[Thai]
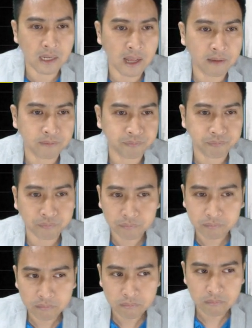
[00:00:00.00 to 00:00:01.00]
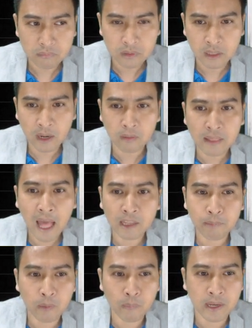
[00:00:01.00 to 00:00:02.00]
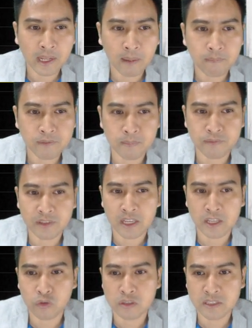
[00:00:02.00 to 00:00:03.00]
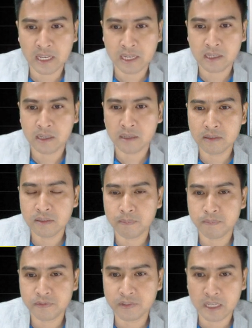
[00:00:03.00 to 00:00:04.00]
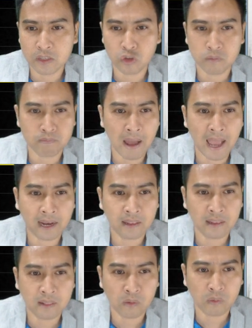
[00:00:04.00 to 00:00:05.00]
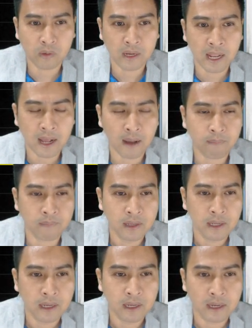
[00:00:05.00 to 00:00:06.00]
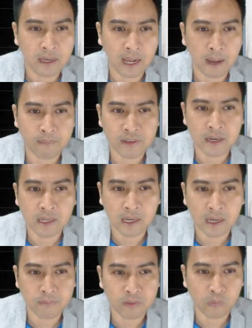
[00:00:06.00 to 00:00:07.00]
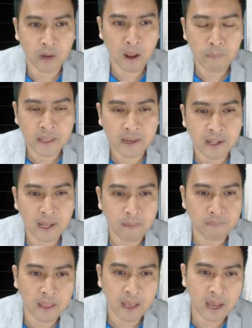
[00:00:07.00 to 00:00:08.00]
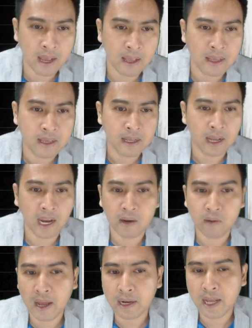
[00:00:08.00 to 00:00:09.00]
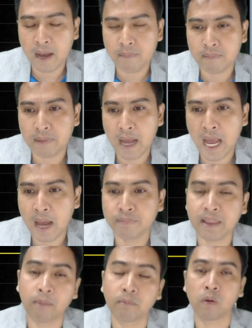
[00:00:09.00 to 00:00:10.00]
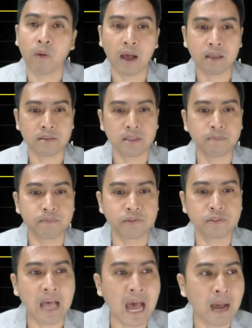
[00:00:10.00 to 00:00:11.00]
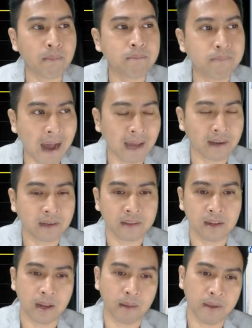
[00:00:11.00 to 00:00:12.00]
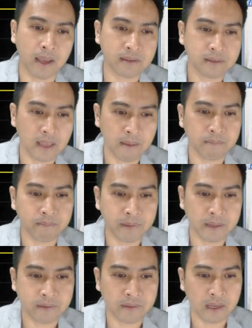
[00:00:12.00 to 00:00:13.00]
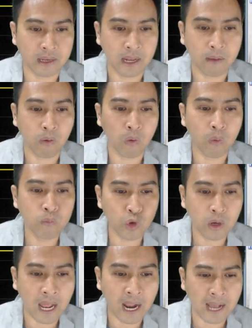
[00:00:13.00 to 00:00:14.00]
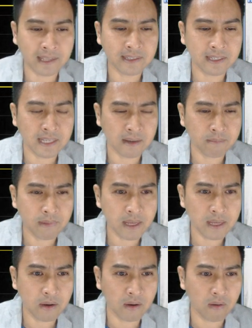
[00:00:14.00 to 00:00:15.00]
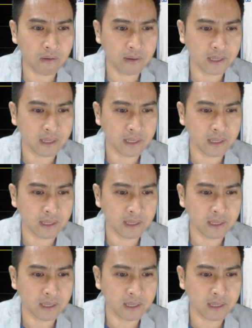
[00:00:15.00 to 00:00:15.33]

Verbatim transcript: นะแนวต้านที่บริเวณนี้ครับ 14.7 ถึง 14.8 นะตรงนี้นะครับเส้นเหลืองกับตรงแนว B นะครับนะขณะเดียวกันครับห้ามต่ำกว่า13บาทสำหรับ SMPC นะวอลลุ่มช่วงหลังอาจจะยังไม่ค่อย